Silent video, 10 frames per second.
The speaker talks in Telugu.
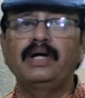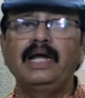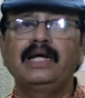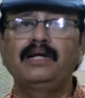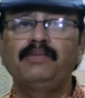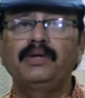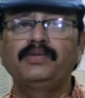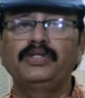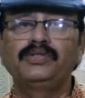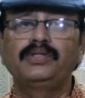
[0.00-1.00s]
కార్యక్రమాలను
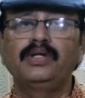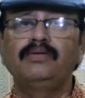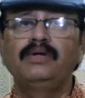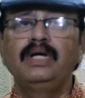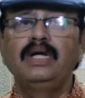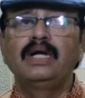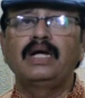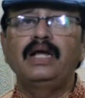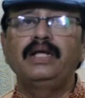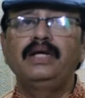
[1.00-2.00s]
చేస్తున్నాం
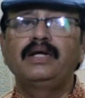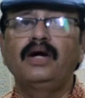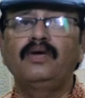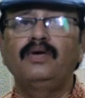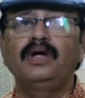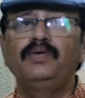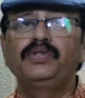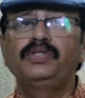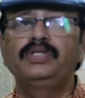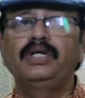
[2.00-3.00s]
కానీ ఈ కరోనా
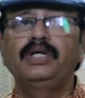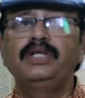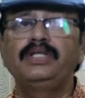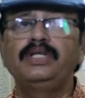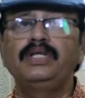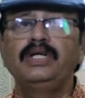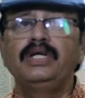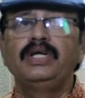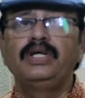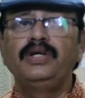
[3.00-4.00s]
వచ్చిన దగ్గర నుంచి
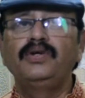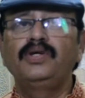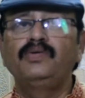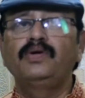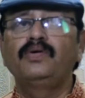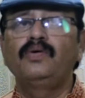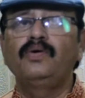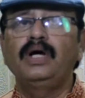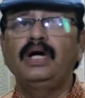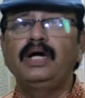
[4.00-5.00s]
ఈ రోజు వరకు
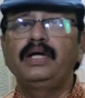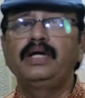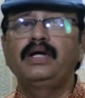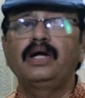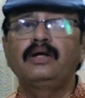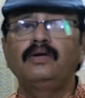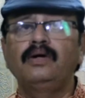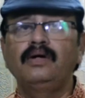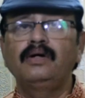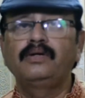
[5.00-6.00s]
కూడా ఈ
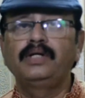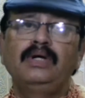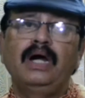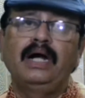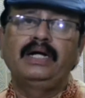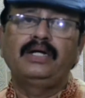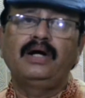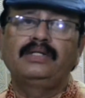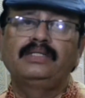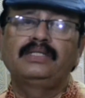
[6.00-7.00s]
కరోనాకి అంటే
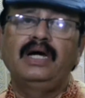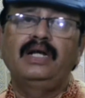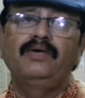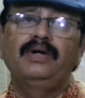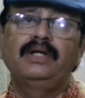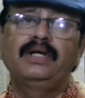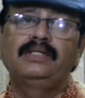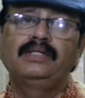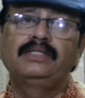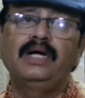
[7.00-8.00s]
డాక్టర్స్ కానివ్వండి
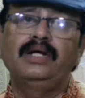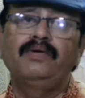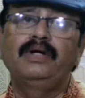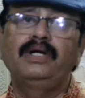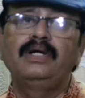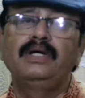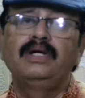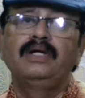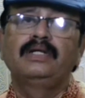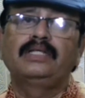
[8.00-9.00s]
నర్సెస్ కానివ్వండి
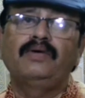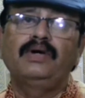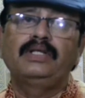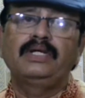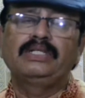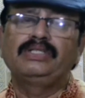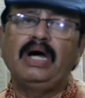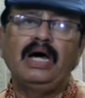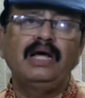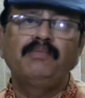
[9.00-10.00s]
తర్వాత ఇంకా
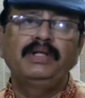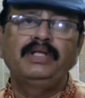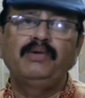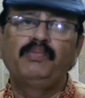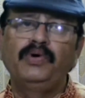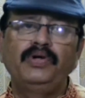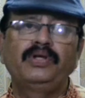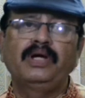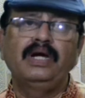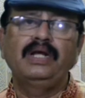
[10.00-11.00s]
చాలామంది
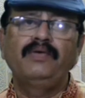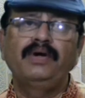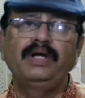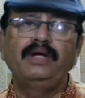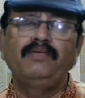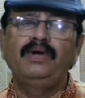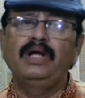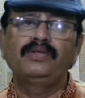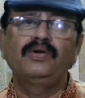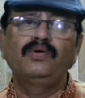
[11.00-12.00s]
పోలీసులు కానివ్వండి
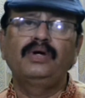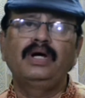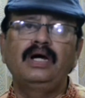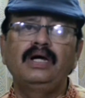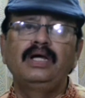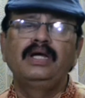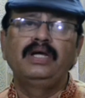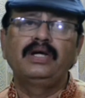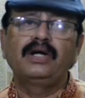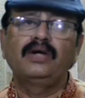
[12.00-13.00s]
వీళ్ళందరూ కూడా
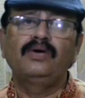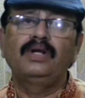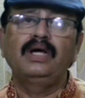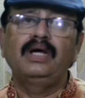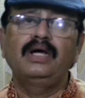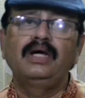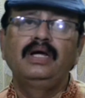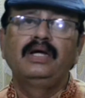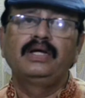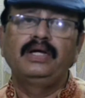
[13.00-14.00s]
ఈ
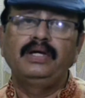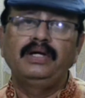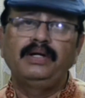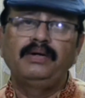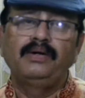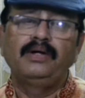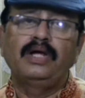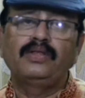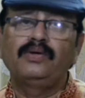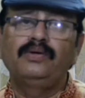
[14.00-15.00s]
కరోనాకి
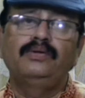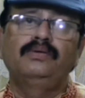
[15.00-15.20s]
ఎంతో